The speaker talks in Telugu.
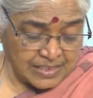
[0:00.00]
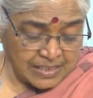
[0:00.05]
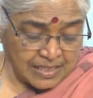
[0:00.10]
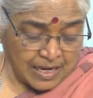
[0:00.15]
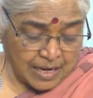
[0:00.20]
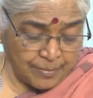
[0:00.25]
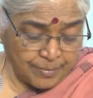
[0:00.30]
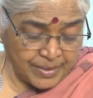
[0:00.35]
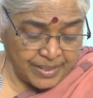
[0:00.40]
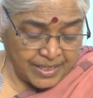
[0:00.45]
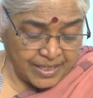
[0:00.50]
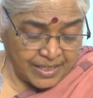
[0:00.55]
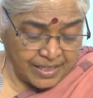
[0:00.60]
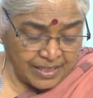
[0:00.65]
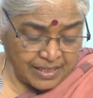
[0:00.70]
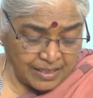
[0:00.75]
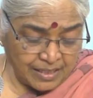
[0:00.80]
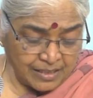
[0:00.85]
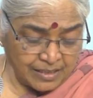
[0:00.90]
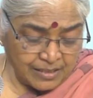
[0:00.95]

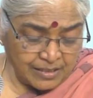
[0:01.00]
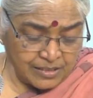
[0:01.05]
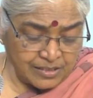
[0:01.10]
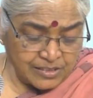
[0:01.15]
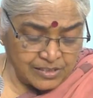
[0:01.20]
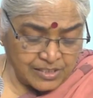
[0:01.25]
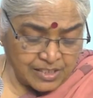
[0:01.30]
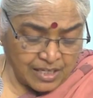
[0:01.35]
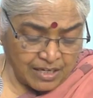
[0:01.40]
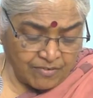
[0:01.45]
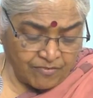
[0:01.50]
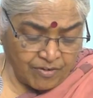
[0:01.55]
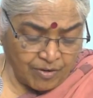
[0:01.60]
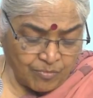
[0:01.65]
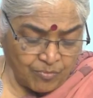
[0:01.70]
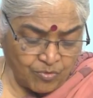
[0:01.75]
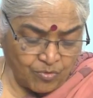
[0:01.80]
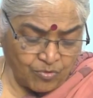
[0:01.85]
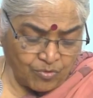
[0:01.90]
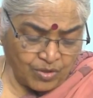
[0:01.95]
కాబట్టి
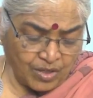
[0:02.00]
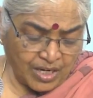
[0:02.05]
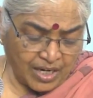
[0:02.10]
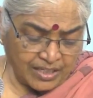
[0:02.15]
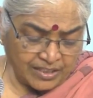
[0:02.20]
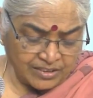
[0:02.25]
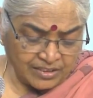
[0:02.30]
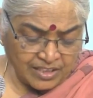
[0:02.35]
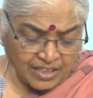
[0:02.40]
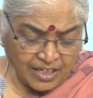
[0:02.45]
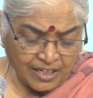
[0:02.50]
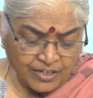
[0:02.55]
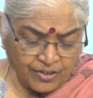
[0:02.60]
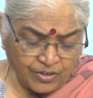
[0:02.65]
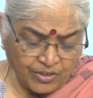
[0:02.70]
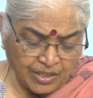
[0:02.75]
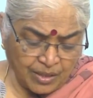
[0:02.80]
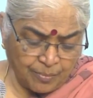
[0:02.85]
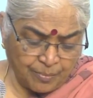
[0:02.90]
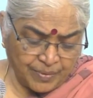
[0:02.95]
సర్వము కర్తల
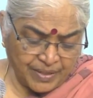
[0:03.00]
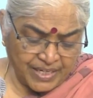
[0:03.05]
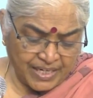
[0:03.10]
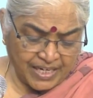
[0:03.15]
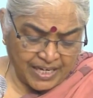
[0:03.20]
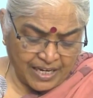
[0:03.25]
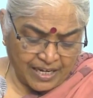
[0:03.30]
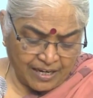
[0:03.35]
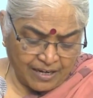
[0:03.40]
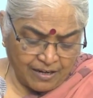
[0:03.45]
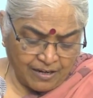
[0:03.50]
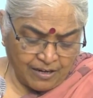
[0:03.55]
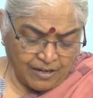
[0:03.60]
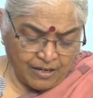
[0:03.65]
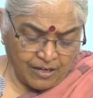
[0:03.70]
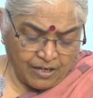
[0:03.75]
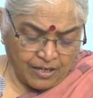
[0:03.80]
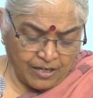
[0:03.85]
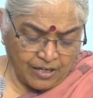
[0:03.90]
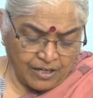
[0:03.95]
యొక్క పనియే
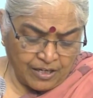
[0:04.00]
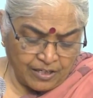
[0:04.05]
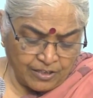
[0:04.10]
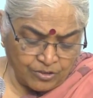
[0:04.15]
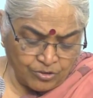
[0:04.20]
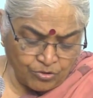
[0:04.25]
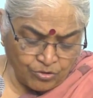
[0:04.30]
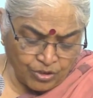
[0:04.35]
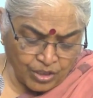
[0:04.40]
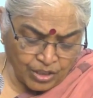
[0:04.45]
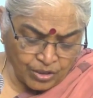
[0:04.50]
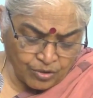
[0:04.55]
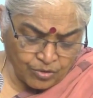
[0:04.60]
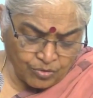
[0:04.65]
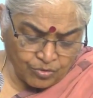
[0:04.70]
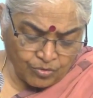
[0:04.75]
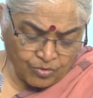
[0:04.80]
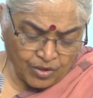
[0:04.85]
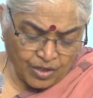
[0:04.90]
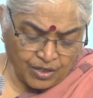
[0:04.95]

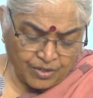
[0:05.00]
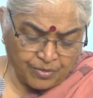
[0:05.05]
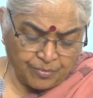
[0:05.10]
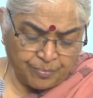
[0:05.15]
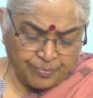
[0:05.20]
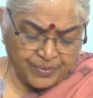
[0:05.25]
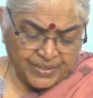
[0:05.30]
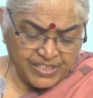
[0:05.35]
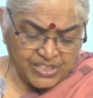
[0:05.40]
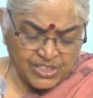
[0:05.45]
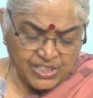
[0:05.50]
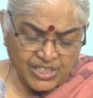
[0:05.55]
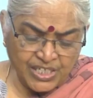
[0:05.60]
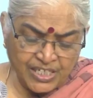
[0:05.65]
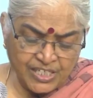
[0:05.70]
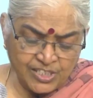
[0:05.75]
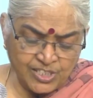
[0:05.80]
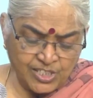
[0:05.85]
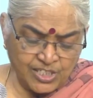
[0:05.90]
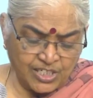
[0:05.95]
ఎందులకు అను
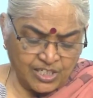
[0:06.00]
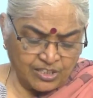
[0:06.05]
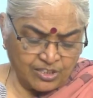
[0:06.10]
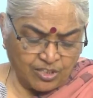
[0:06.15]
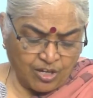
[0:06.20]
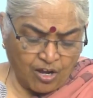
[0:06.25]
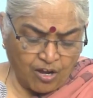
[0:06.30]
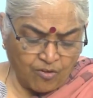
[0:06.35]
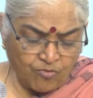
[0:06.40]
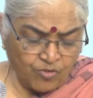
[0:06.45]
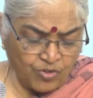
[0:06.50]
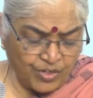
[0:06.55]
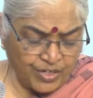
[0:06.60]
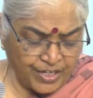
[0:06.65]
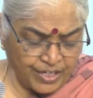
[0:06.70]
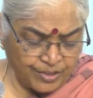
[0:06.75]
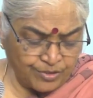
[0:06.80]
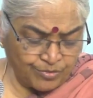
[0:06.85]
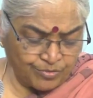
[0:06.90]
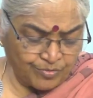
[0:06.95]
ప్రశ్నకిచ్చట తావు
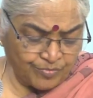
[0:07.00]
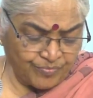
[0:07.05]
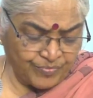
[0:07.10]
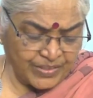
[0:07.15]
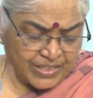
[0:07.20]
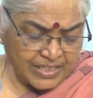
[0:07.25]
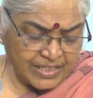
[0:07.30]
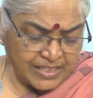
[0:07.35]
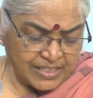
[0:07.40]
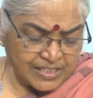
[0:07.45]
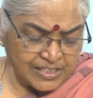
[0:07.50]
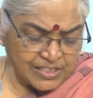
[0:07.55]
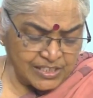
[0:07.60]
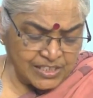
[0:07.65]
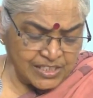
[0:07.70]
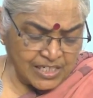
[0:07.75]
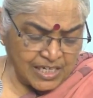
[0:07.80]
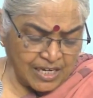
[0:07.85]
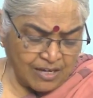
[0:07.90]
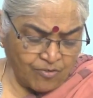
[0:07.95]
లేదు
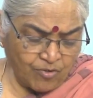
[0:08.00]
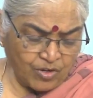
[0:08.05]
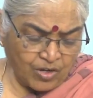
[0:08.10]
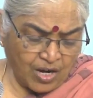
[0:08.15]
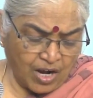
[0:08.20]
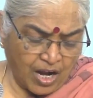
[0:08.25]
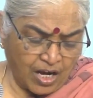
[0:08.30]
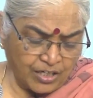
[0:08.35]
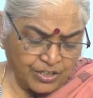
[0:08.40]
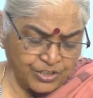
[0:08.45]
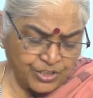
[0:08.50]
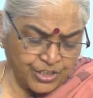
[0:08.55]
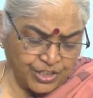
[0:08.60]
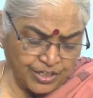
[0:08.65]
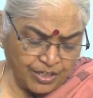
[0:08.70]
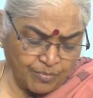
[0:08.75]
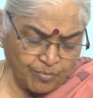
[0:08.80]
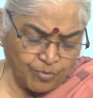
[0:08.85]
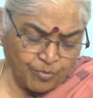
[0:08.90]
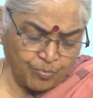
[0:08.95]
ఇచ్చట ఒక
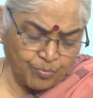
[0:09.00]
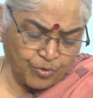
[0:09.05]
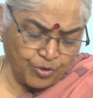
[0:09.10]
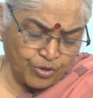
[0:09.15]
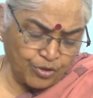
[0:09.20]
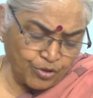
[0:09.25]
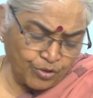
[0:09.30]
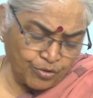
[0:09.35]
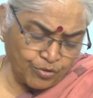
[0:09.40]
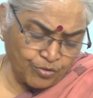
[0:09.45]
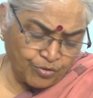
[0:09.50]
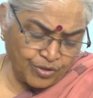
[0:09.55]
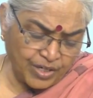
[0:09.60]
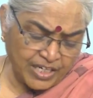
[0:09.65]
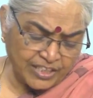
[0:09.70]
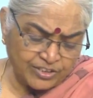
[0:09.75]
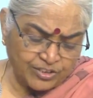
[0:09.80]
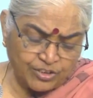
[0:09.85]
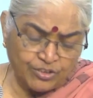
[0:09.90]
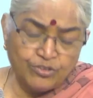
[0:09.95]
అక్షరము పొల్లు
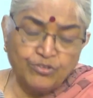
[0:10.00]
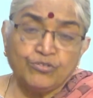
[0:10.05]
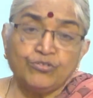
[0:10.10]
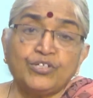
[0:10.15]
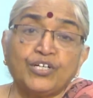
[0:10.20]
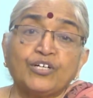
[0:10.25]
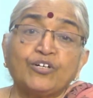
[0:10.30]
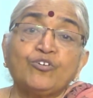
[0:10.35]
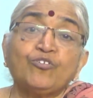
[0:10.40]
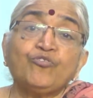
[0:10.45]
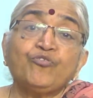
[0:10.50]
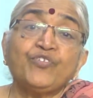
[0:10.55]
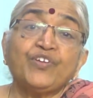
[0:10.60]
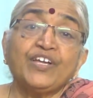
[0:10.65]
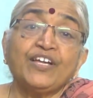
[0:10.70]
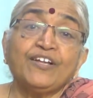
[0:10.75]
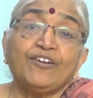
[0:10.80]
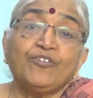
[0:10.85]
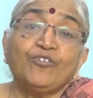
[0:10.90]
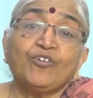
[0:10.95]
కూడా దిద్దుటకు
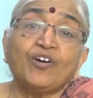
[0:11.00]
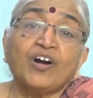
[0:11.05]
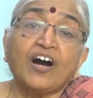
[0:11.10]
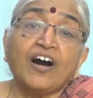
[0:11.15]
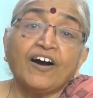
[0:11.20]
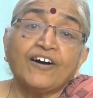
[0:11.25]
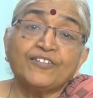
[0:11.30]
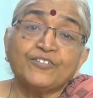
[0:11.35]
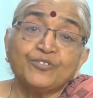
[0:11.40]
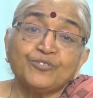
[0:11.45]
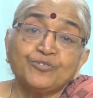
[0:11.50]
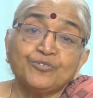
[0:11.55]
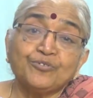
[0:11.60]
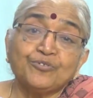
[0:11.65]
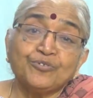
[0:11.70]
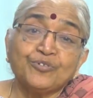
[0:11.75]
వీలు కాదు